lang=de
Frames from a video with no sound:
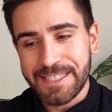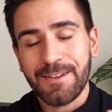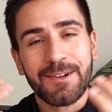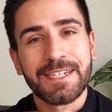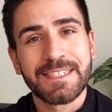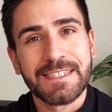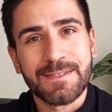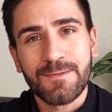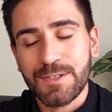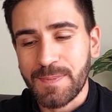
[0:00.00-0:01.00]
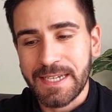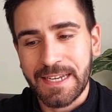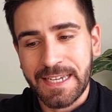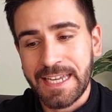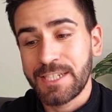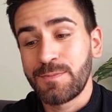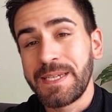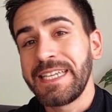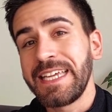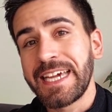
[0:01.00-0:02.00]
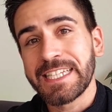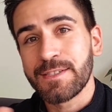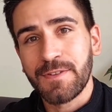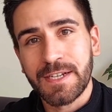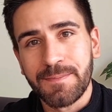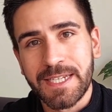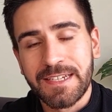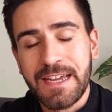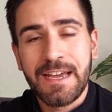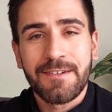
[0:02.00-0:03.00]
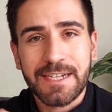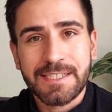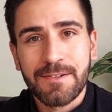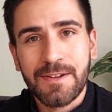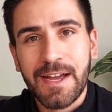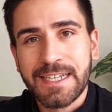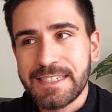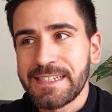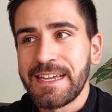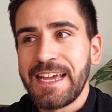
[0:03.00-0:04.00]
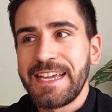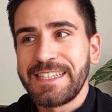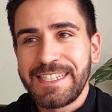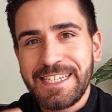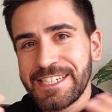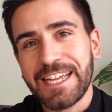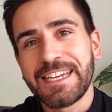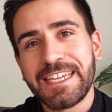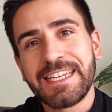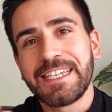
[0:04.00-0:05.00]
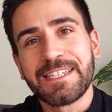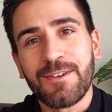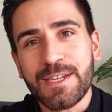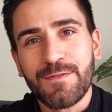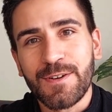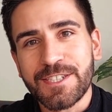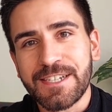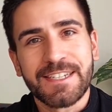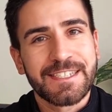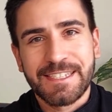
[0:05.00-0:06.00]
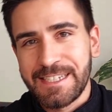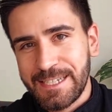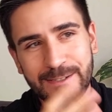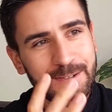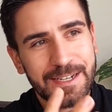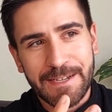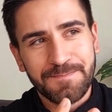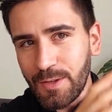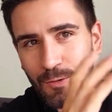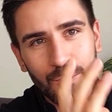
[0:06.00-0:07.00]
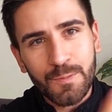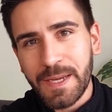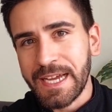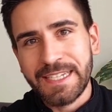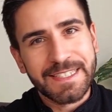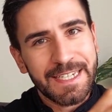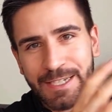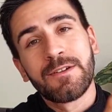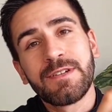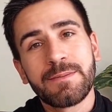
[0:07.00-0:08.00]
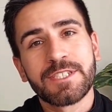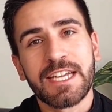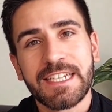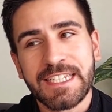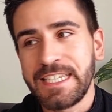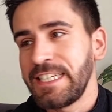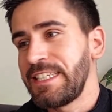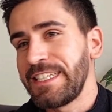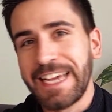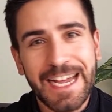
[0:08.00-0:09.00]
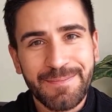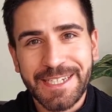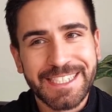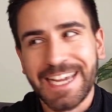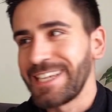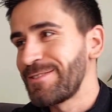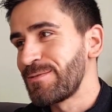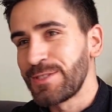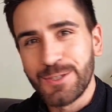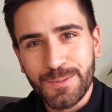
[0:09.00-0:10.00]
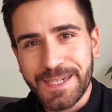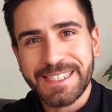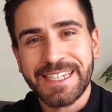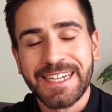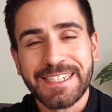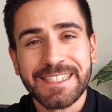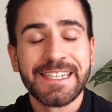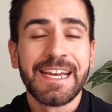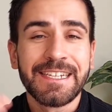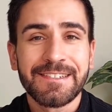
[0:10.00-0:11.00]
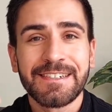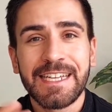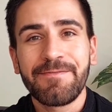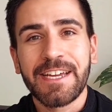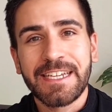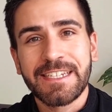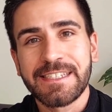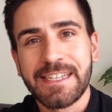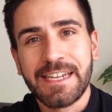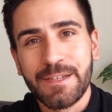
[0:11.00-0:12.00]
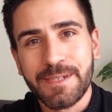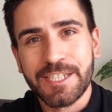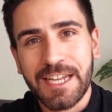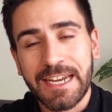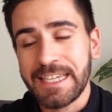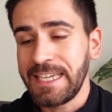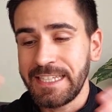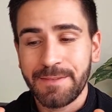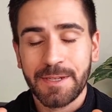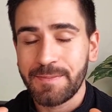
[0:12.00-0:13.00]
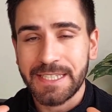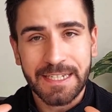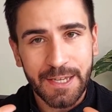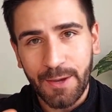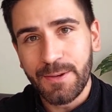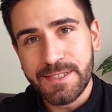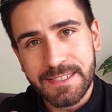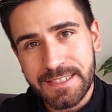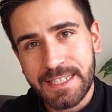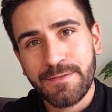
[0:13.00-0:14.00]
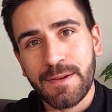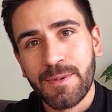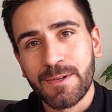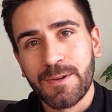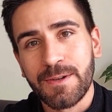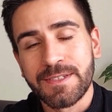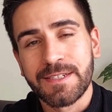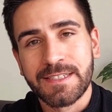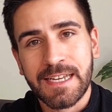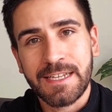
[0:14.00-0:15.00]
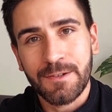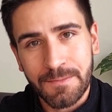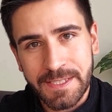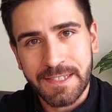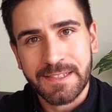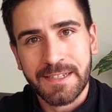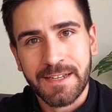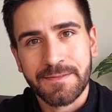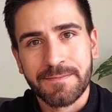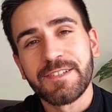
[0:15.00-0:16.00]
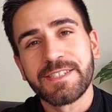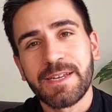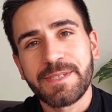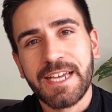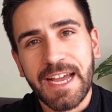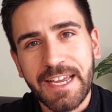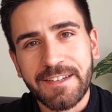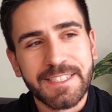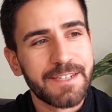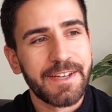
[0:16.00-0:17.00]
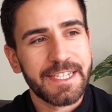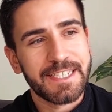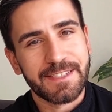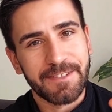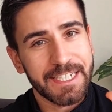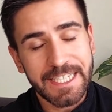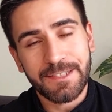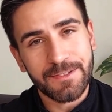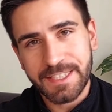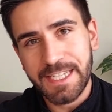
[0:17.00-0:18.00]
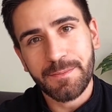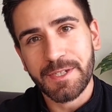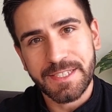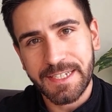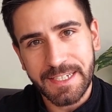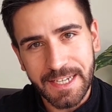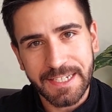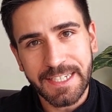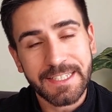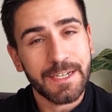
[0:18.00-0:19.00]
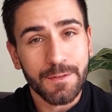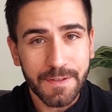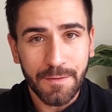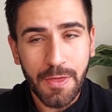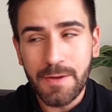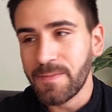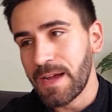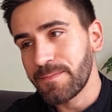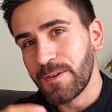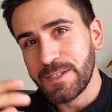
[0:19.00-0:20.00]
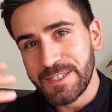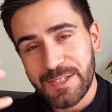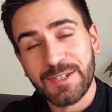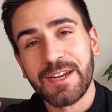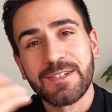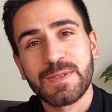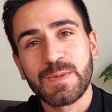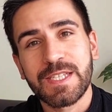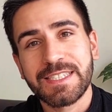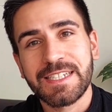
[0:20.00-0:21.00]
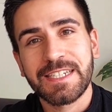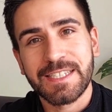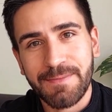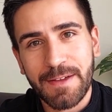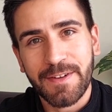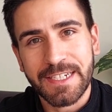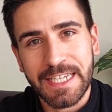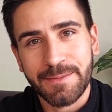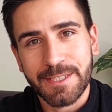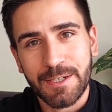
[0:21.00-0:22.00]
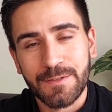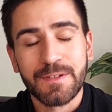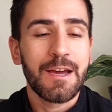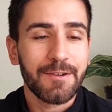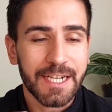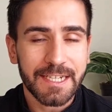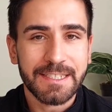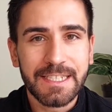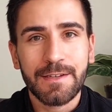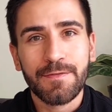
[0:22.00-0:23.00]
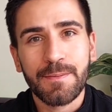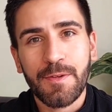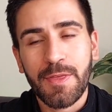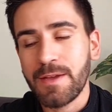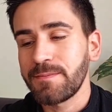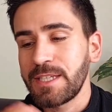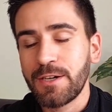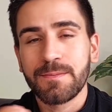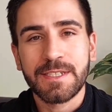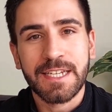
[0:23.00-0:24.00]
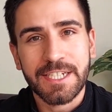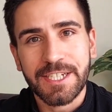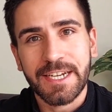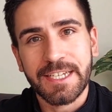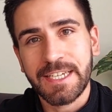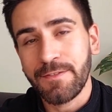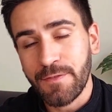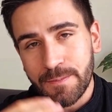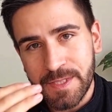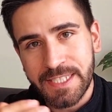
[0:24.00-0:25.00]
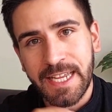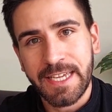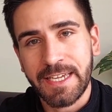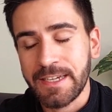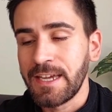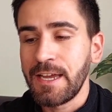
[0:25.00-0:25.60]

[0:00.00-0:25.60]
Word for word: was die Organisation entsprechend angeht, spielen die ganz vorne mit. Und das soll nur heißen, die Strategie, die ich dir heute vorstelle, das ist nicht so eine unbekannte No-Name-Strategie, die kein Mensch kennt und super riskant ist, So, nee, wir reden tatsächlich über eine Strategie, die man mit den größten DeFi-Protokollen tatsächlich umsetzen kann. So, jetzt habe ich ja eingangs erwähnt, dass wir nicht nur 10% Rendite auf Ethereum haben wollen, sondern auch zusätzlich einen zweifachen Hebel drauf. Und die Rendite vom Ethereum, die kommt in der Strategie vom Staking.